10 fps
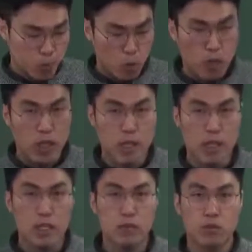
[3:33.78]
음,
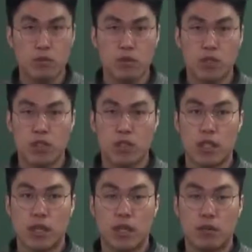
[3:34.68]
오타가 있는 부분들은 이제
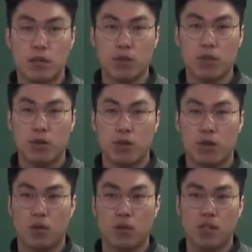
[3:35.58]
강의를 하면서
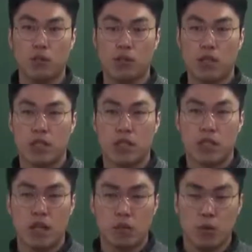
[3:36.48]
어, 말씀을 드릴
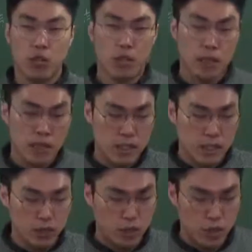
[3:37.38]
텐데 뭐 크게
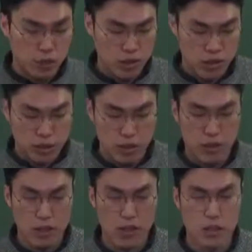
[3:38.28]
많지는 않고요. 이제 이럴
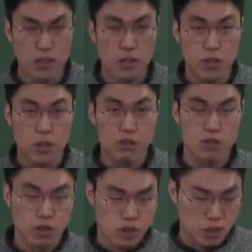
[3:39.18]
이런
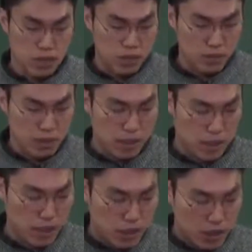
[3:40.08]
경우 이제 제가 말씀을
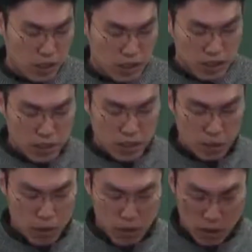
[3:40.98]
드릴게요. 자,
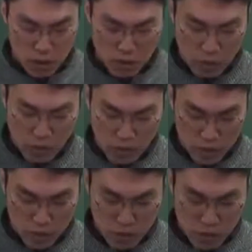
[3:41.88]
1번엔 정답이
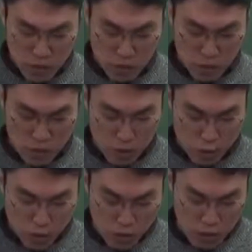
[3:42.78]
그래서 잘못된 것은
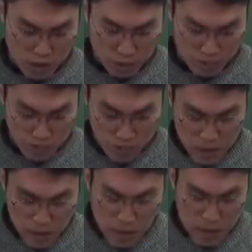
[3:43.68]
5번이다.
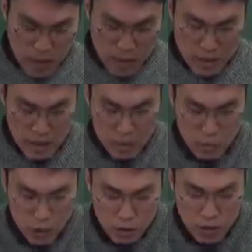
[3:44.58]
자,
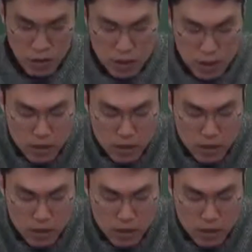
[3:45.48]
2번입니다.